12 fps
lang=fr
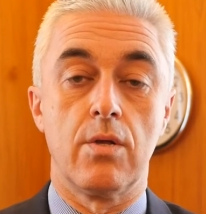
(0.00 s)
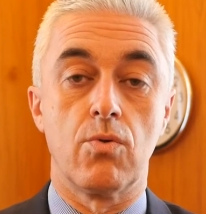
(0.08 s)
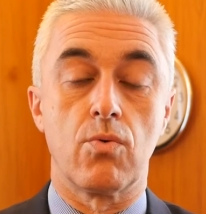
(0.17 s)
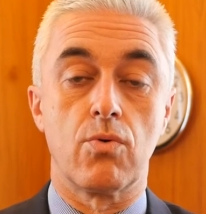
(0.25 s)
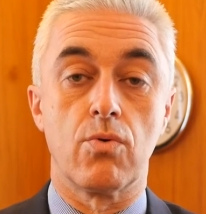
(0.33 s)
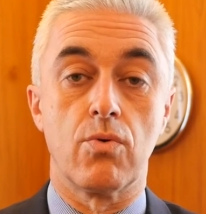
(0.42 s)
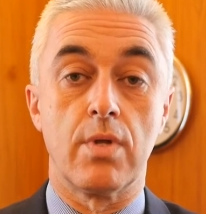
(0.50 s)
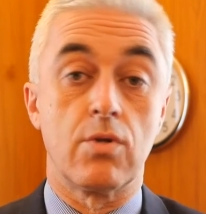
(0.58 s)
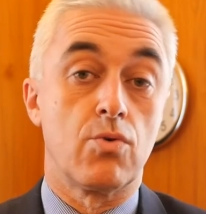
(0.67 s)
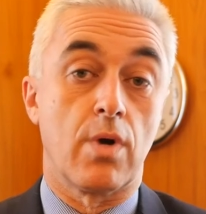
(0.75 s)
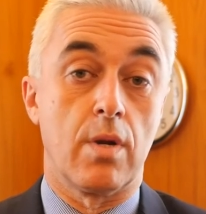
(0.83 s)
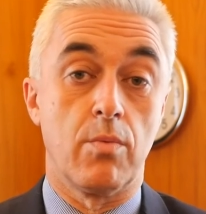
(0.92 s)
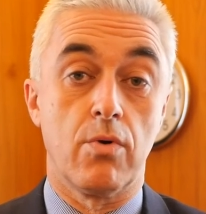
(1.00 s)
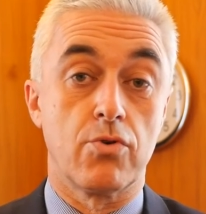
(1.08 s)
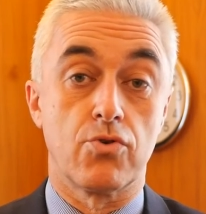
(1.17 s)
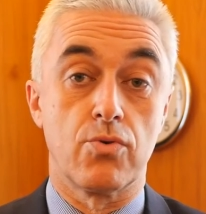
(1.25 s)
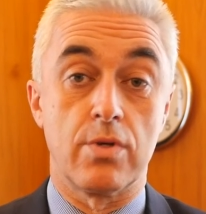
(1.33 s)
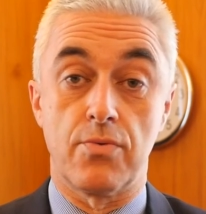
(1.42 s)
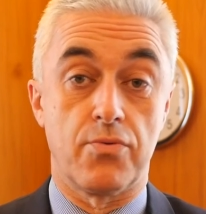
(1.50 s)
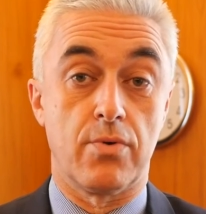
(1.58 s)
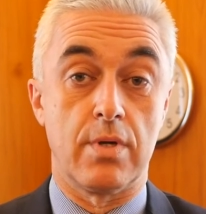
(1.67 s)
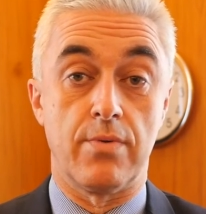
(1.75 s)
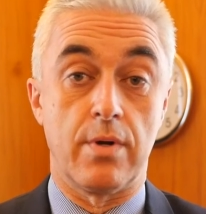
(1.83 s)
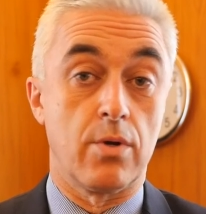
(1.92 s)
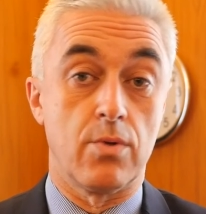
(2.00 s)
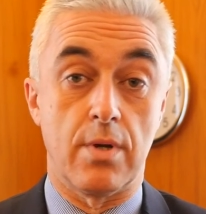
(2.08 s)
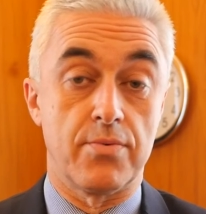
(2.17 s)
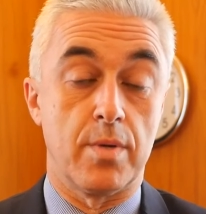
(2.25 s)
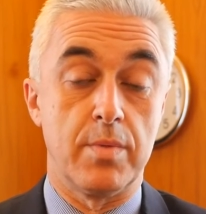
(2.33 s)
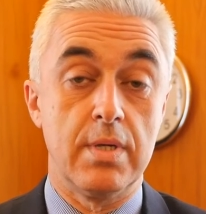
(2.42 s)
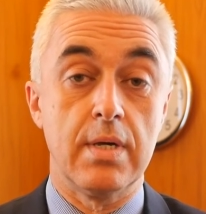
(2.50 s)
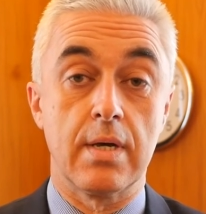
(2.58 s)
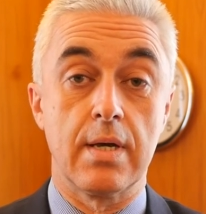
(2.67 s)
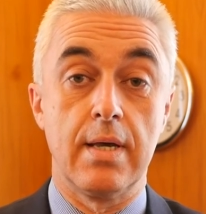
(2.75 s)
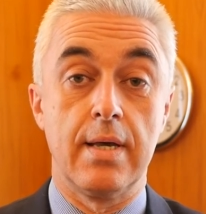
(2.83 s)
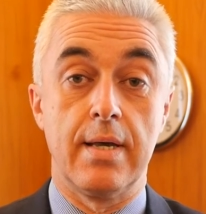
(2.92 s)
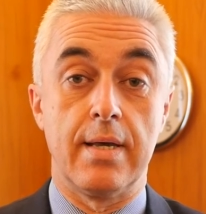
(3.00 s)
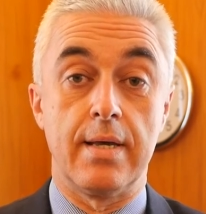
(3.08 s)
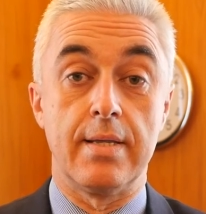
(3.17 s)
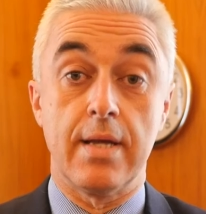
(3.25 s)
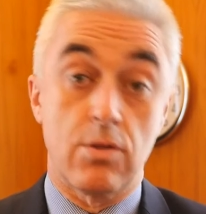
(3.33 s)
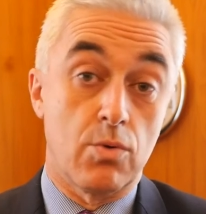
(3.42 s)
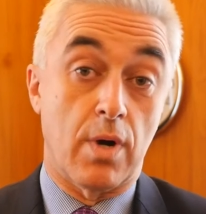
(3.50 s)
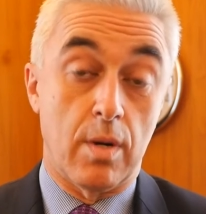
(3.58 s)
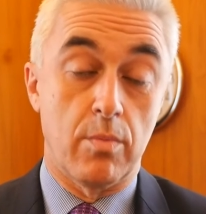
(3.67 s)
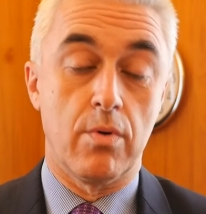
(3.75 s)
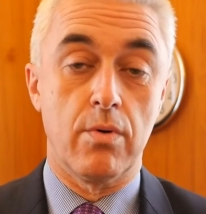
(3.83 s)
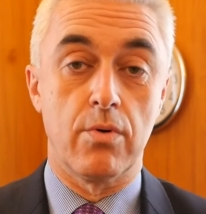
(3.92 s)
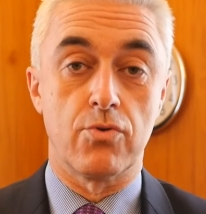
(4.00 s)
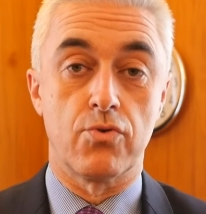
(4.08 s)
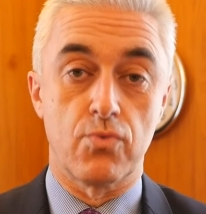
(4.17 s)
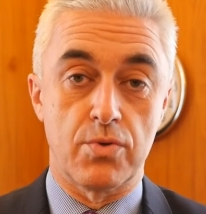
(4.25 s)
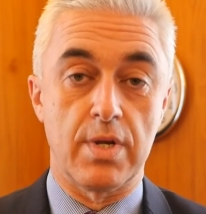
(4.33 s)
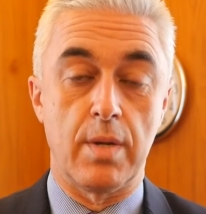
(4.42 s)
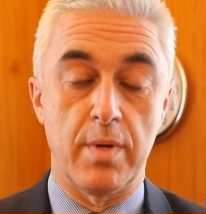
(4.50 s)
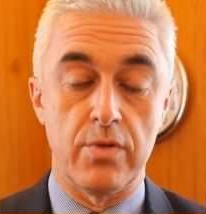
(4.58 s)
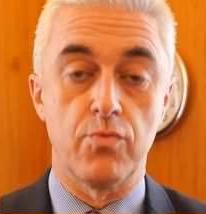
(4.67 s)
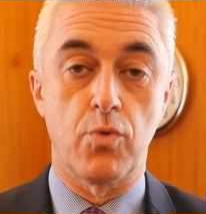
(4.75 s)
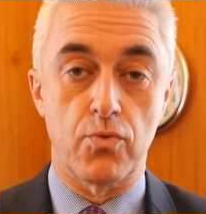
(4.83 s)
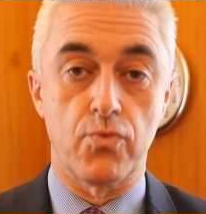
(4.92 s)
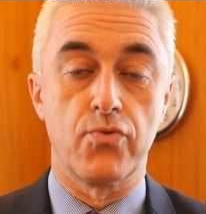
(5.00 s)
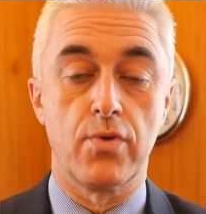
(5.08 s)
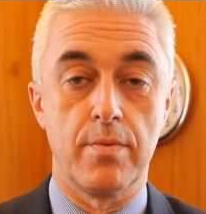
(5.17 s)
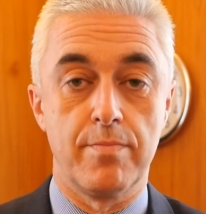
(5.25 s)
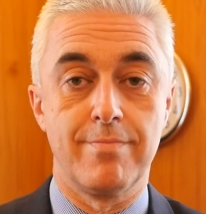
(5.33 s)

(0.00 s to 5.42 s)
Donc naturellement, je défends les valeurs de la famille et naturellement, je soutiens la manif pour tous.